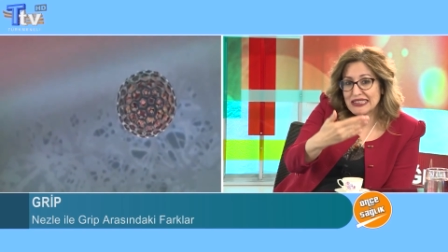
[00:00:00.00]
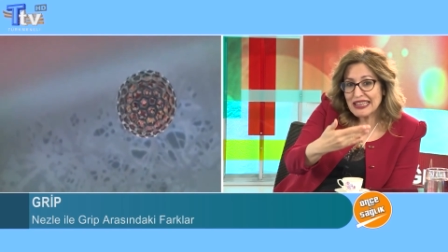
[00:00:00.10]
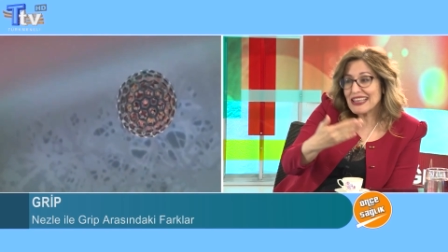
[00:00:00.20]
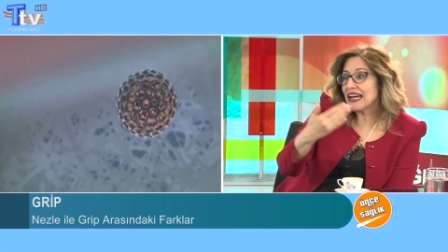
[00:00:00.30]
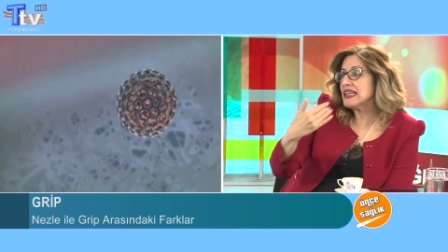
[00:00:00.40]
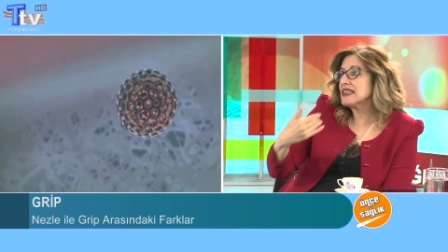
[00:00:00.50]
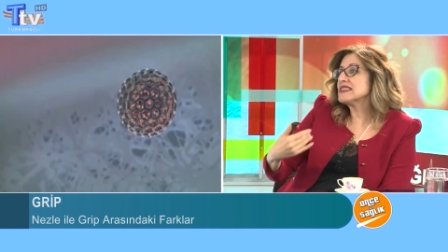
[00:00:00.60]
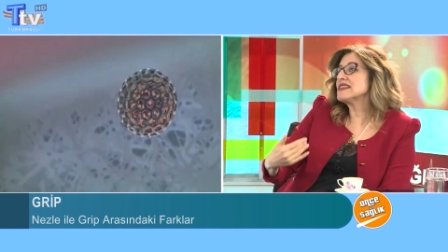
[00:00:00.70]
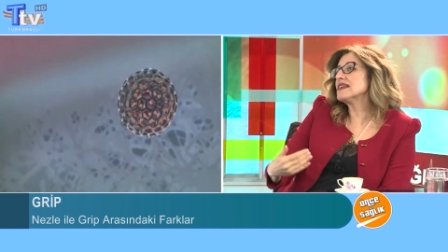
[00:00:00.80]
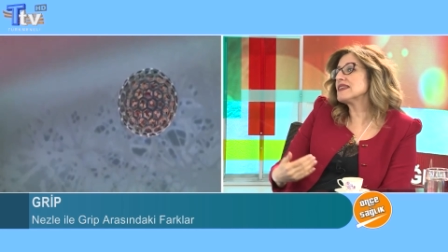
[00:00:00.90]

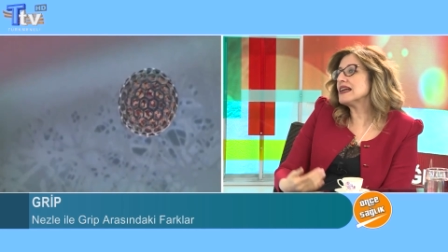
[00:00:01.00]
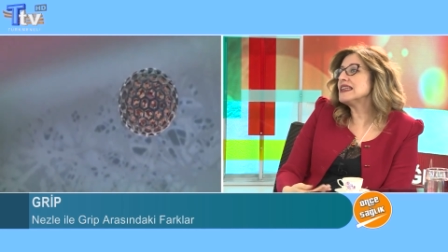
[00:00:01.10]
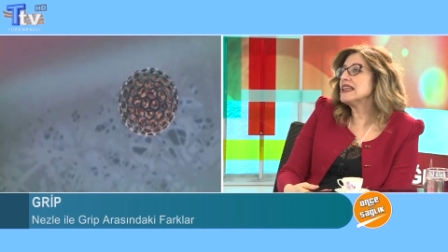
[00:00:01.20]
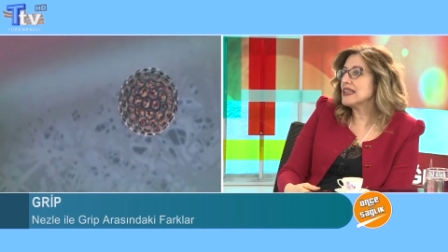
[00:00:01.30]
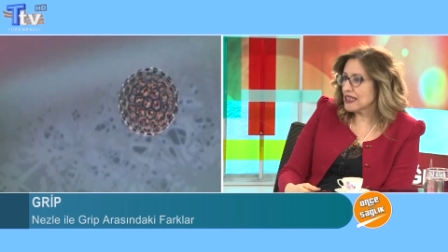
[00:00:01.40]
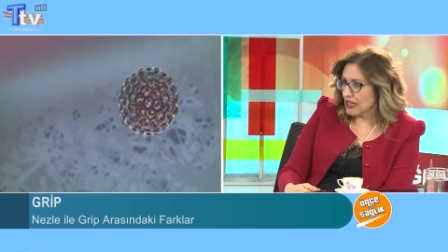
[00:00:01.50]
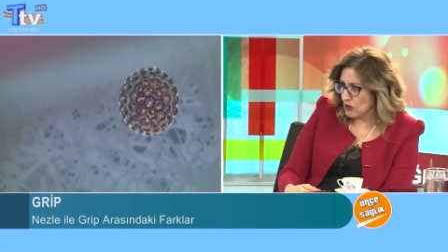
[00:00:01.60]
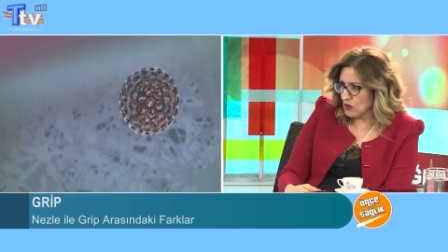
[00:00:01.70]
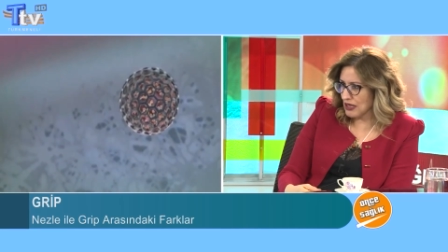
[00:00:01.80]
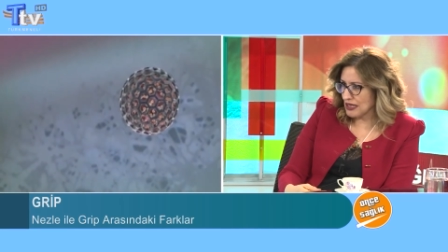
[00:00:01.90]
tekerlekli sandalyeyle
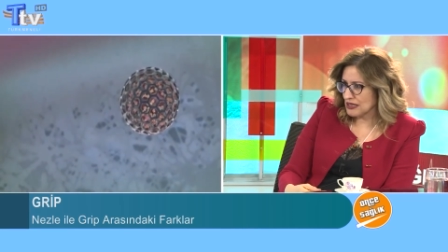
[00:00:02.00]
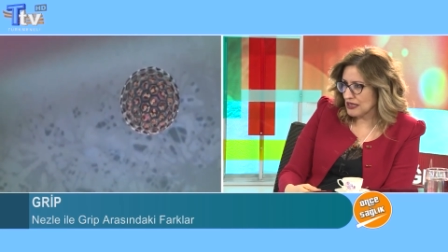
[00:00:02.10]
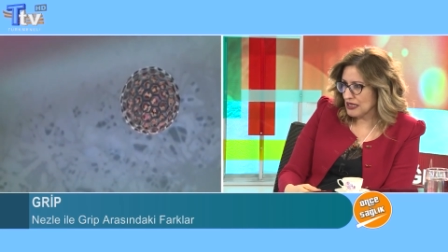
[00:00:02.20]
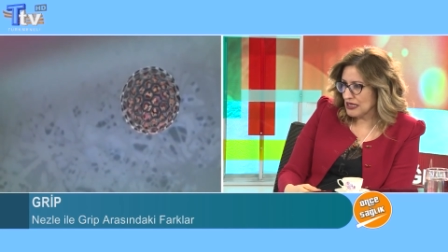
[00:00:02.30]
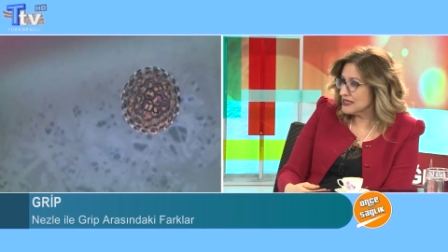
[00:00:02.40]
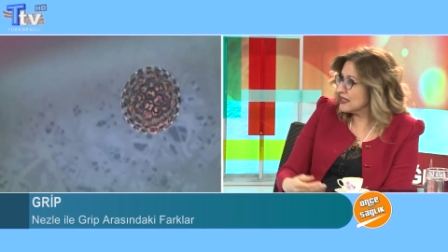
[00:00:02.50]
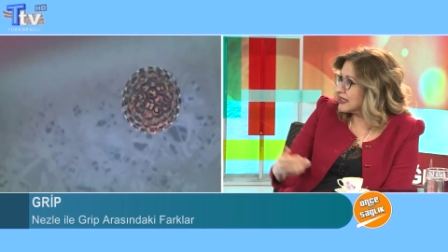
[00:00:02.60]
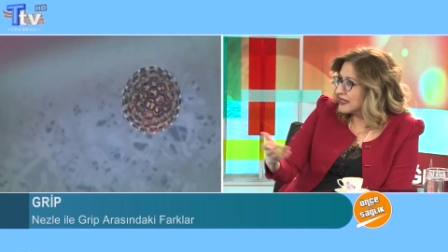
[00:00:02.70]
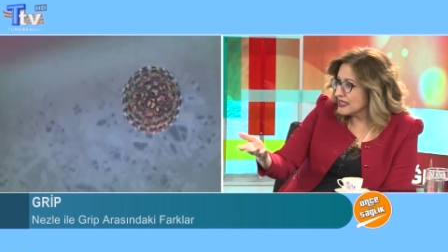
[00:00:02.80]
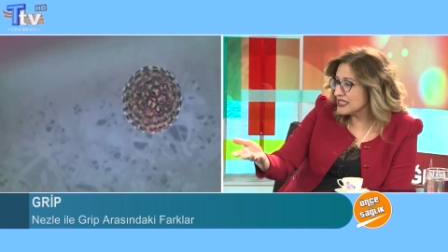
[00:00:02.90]
geliyorlar
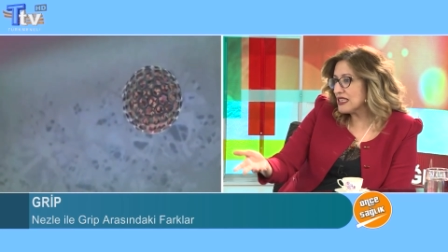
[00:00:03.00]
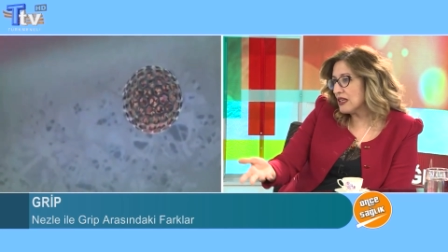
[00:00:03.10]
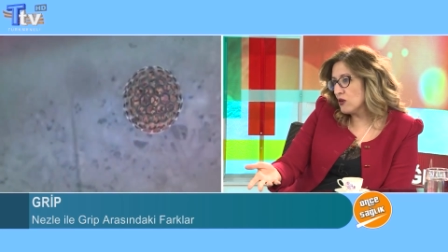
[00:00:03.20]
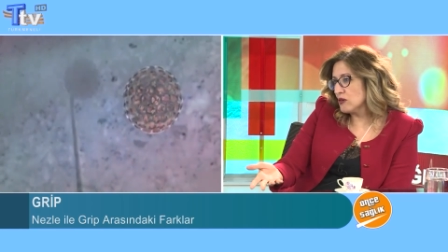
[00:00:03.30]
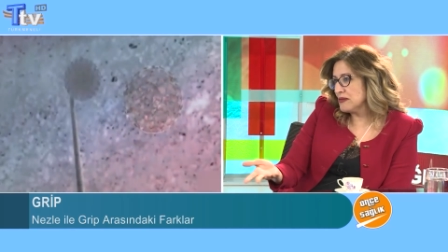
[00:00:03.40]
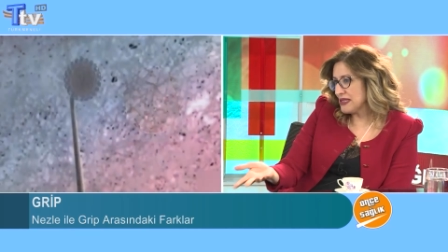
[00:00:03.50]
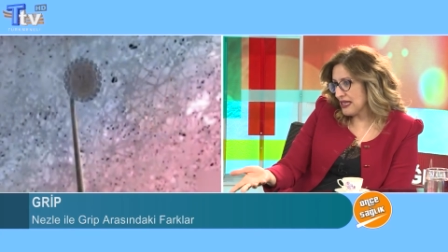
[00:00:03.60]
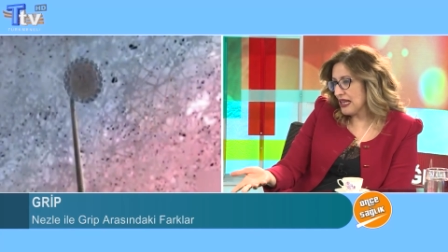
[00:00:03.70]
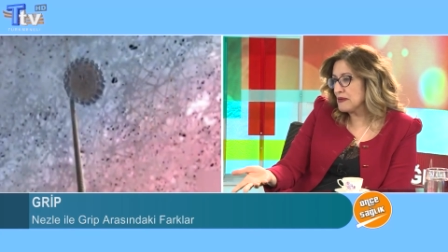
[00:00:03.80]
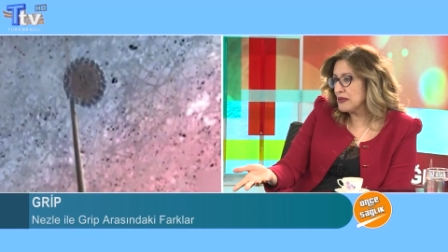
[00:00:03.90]
sanata hiç geliyor mu
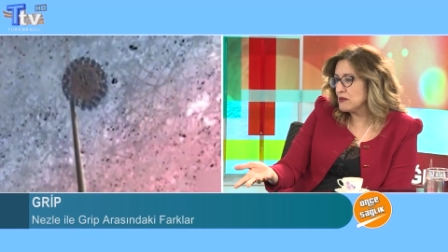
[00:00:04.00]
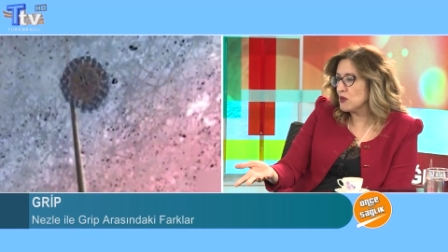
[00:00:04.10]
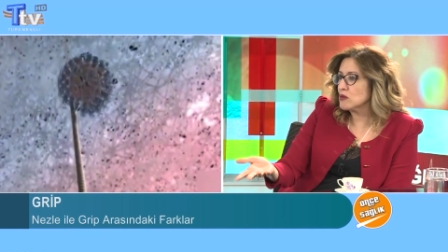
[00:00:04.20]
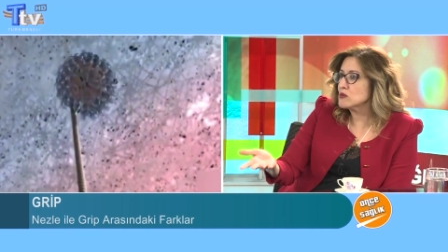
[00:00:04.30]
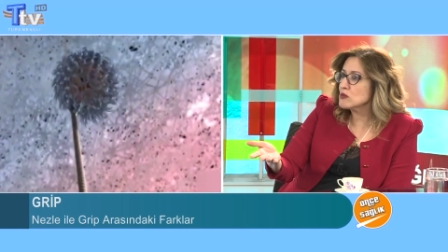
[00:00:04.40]
mesela Geliyorlar bilmiyorum.